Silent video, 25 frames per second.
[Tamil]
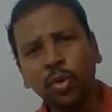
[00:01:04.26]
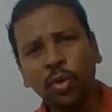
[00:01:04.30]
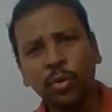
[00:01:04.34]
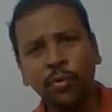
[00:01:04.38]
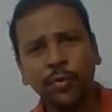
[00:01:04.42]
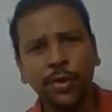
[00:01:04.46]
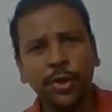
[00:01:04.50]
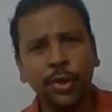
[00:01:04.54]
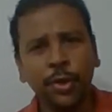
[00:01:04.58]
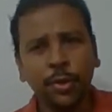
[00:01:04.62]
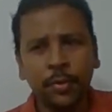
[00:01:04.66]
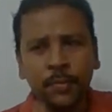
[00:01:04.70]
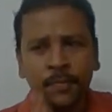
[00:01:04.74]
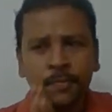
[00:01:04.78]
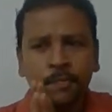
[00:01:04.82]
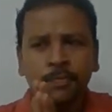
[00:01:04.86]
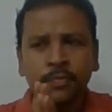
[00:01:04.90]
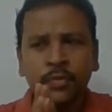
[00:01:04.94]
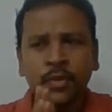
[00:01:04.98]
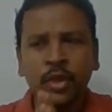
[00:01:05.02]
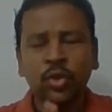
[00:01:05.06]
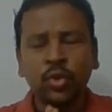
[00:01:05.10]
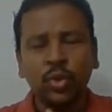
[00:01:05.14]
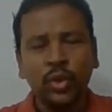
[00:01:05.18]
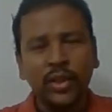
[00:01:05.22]
ஒரு விஷயம்
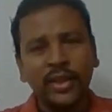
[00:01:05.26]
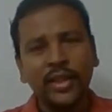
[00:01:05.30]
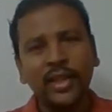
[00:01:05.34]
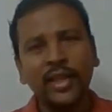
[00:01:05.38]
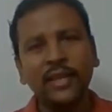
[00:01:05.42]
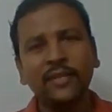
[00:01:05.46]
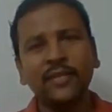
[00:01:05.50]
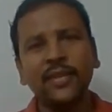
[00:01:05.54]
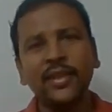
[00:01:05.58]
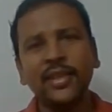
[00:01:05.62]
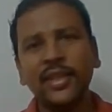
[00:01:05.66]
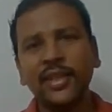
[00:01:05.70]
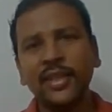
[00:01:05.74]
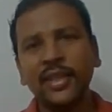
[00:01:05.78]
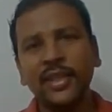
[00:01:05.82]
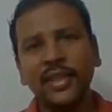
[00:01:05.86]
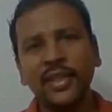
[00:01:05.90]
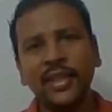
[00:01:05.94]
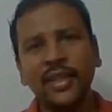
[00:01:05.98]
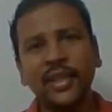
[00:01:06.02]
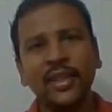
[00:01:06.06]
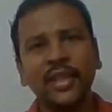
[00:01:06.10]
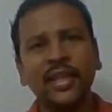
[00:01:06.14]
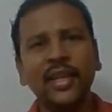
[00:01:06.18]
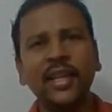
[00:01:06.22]
ஸோ இதில் வந்து
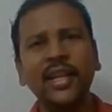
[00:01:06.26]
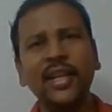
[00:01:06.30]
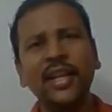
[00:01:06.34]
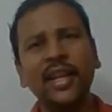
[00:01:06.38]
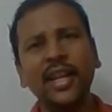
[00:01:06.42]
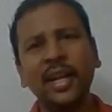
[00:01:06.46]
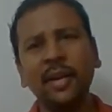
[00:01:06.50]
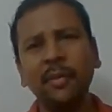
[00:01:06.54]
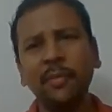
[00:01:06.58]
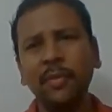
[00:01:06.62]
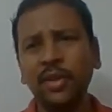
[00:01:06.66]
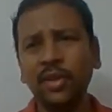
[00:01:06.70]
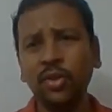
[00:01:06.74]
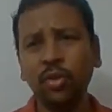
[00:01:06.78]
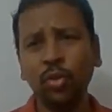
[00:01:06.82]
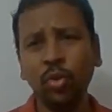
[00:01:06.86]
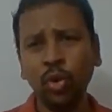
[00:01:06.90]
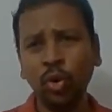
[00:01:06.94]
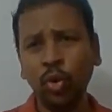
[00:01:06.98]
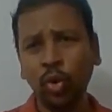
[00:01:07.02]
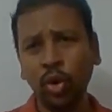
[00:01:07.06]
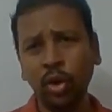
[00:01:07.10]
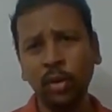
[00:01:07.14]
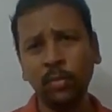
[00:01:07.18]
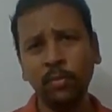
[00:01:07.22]
நிறைய பேர்த்துக்கு
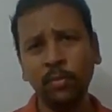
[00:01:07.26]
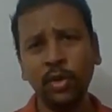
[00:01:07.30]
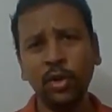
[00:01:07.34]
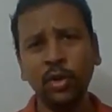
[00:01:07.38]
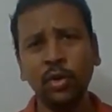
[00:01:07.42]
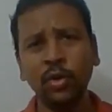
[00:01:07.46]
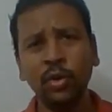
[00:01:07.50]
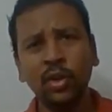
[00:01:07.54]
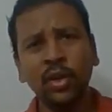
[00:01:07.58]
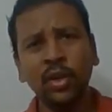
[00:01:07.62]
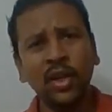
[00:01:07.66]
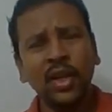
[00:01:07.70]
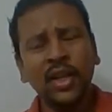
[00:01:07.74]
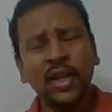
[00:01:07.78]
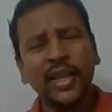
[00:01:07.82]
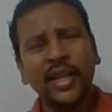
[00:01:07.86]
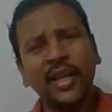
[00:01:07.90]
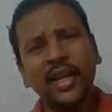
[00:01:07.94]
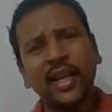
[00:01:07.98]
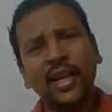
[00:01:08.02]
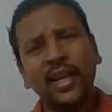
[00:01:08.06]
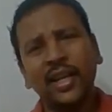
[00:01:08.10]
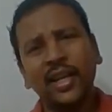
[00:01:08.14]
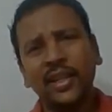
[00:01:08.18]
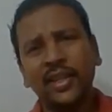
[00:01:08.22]
ஒரு குழப்பம் படத்தை இருக்கும்
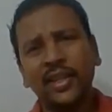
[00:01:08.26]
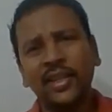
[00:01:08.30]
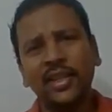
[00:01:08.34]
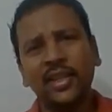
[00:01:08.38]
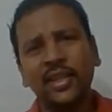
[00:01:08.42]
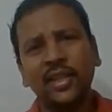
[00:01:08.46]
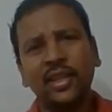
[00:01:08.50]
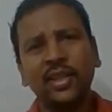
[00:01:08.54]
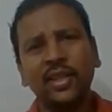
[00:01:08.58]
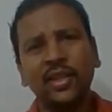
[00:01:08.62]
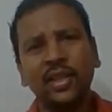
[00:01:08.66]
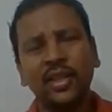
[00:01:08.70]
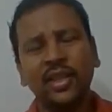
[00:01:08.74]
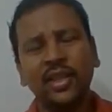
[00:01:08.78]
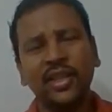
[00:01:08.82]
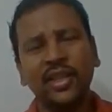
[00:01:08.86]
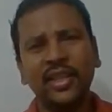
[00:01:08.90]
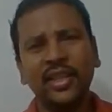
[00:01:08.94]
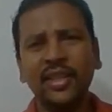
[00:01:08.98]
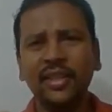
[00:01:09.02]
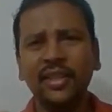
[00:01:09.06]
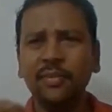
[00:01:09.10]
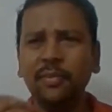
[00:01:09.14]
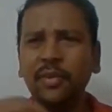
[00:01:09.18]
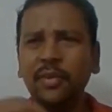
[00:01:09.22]
என்னடா இது
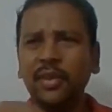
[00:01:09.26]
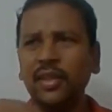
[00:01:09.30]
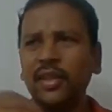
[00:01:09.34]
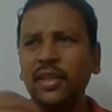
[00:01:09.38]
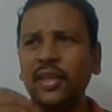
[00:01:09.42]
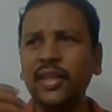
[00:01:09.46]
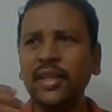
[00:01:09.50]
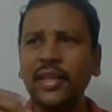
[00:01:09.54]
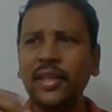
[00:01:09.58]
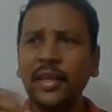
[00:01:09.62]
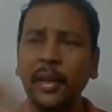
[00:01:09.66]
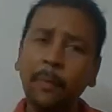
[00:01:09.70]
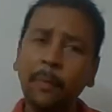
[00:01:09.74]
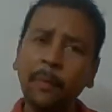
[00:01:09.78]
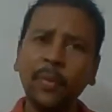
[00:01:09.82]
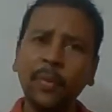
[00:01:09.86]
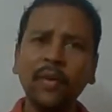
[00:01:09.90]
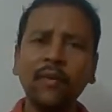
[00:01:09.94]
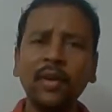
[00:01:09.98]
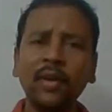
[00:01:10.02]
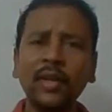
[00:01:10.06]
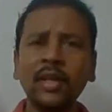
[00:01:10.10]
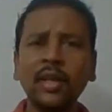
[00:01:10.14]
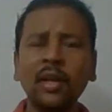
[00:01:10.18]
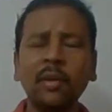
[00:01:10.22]
இது எப்போ
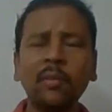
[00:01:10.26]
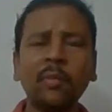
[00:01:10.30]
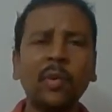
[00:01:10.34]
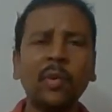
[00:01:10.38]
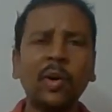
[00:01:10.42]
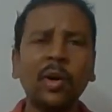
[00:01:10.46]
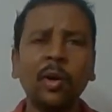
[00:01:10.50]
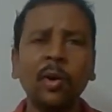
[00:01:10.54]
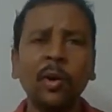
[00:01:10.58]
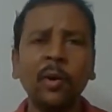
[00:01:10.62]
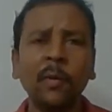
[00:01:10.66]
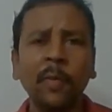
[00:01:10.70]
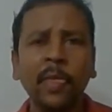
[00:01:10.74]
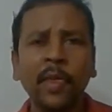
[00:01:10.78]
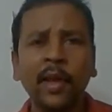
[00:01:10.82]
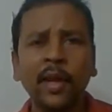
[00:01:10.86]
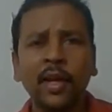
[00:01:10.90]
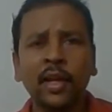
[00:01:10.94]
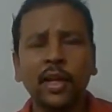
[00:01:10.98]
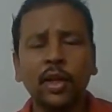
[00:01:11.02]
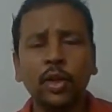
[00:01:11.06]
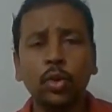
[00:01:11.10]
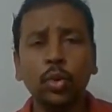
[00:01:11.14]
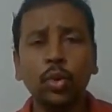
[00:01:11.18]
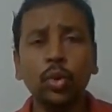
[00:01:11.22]
வந்த படம்
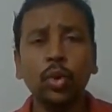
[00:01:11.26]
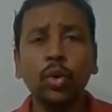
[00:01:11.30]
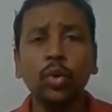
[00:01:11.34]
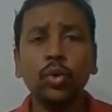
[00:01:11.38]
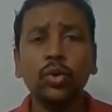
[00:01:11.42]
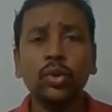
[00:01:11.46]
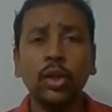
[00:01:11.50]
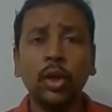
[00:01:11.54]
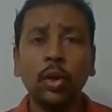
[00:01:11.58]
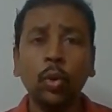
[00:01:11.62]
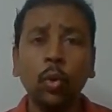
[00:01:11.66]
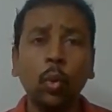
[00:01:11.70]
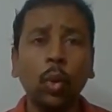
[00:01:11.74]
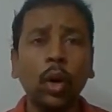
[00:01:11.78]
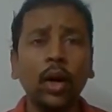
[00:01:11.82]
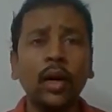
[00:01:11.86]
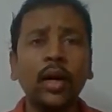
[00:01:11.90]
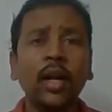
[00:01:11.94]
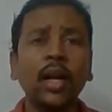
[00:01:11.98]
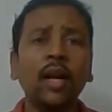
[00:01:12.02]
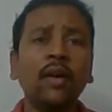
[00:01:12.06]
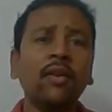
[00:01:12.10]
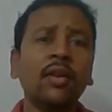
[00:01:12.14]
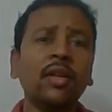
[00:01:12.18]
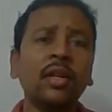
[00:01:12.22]
டூ தௌசண்ட்
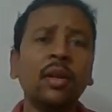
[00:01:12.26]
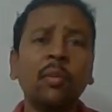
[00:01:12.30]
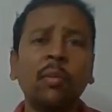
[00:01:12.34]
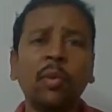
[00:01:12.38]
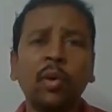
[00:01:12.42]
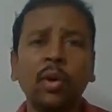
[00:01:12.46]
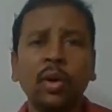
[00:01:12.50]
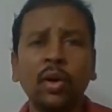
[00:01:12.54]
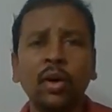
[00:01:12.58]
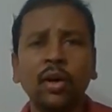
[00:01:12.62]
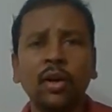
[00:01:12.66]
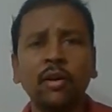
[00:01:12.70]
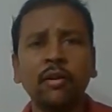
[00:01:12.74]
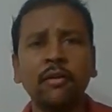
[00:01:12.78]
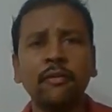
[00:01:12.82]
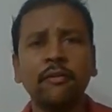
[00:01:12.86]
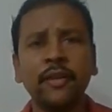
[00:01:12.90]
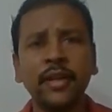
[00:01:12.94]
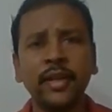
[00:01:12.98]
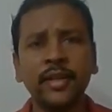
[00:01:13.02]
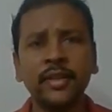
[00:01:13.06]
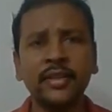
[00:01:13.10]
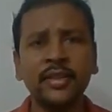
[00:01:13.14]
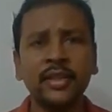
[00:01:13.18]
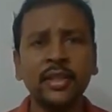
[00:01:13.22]
ஒனில் வந்த படம்
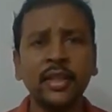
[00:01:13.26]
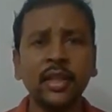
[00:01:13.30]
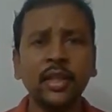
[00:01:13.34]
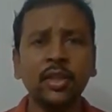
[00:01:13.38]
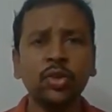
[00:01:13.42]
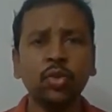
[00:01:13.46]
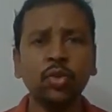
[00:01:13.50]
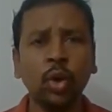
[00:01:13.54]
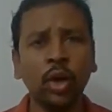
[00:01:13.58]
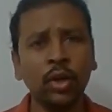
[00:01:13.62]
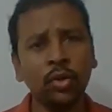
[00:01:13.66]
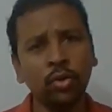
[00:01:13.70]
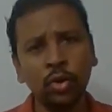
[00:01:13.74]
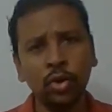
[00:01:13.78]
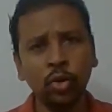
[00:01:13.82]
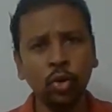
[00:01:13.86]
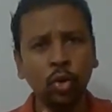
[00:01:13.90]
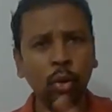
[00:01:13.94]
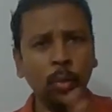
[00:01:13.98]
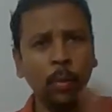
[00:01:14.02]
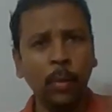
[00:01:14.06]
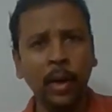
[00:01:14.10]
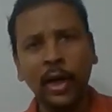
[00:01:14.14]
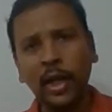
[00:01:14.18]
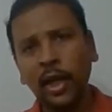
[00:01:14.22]
ஃப்ரெண்ட்ஸு ஸோ அது வந்து
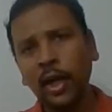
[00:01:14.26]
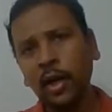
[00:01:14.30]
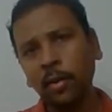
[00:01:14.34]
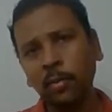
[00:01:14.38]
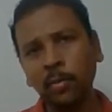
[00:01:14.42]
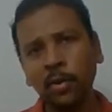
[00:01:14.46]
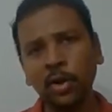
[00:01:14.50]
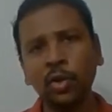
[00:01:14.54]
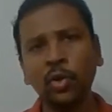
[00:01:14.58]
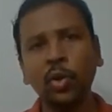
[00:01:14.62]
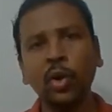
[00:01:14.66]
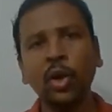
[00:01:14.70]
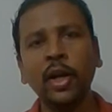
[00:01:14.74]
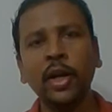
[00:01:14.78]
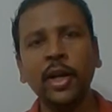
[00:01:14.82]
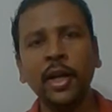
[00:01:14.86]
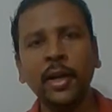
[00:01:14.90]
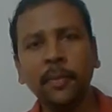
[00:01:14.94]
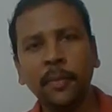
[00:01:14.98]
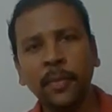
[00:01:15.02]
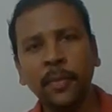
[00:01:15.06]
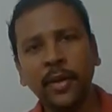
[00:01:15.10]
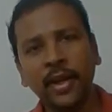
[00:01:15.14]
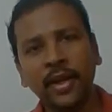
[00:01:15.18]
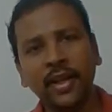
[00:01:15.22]
ஒரு மலையாள படத்தோட
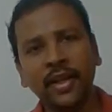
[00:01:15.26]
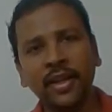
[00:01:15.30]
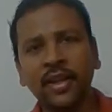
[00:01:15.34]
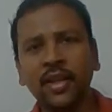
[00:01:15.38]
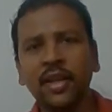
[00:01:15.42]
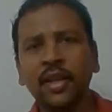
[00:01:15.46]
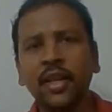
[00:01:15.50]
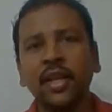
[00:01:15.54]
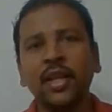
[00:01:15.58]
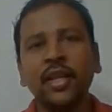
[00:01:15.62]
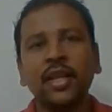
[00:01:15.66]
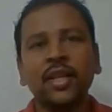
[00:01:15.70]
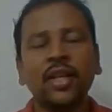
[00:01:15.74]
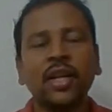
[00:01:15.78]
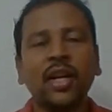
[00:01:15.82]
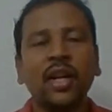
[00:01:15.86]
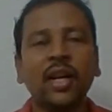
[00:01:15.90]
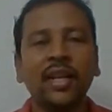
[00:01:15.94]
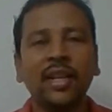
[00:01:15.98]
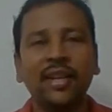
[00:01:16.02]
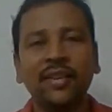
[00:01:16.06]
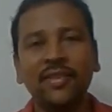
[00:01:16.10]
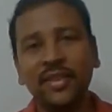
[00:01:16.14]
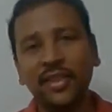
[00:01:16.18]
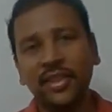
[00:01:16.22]
ரீமேக்கு
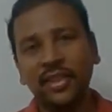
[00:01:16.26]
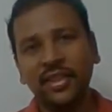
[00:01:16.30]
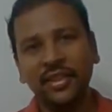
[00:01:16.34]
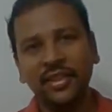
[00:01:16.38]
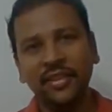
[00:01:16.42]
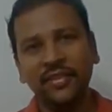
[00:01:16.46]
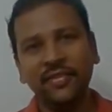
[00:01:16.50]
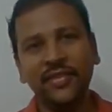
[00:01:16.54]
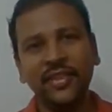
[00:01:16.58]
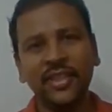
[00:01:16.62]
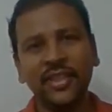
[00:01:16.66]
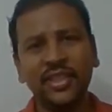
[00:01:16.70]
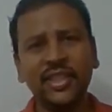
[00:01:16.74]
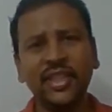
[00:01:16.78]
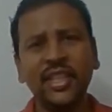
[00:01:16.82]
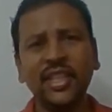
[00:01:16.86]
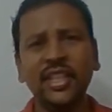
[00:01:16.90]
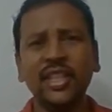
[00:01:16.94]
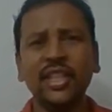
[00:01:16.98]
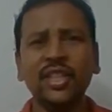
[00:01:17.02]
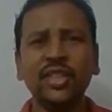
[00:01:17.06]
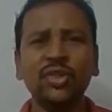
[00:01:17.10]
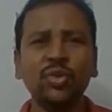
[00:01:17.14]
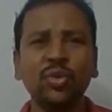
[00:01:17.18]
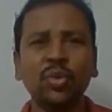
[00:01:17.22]
அதில் வந்து விஜய்
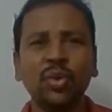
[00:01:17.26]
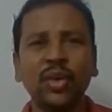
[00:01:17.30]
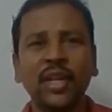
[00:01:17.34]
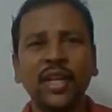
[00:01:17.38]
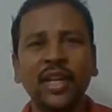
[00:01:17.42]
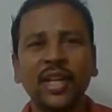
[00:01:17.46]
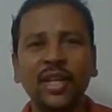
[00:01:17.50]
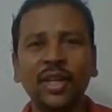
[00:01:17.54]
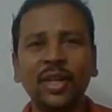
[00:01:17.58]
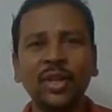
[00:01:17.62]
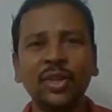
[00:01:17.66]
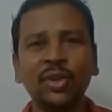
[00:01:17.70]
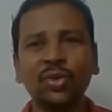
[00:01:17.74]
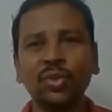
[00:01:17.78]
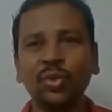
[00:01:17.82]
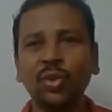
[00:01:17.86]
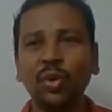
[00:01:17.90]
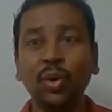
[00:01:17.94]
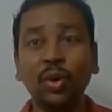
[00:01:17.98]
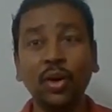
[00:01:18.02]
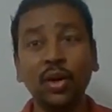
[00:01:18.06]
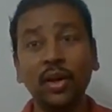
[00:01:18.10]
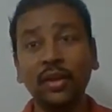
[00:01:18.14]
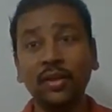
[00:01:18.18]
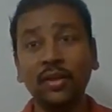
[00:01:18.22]
சூர்யா ஸோ
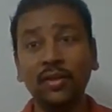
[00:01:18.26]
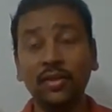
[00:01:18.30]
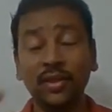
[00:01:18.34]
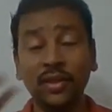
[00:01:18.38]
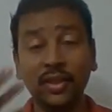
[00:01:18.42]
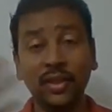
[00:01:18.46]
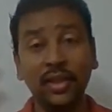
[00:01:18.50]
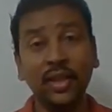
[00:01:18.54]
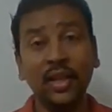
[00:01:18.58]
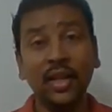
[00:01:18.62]
அதை வந்து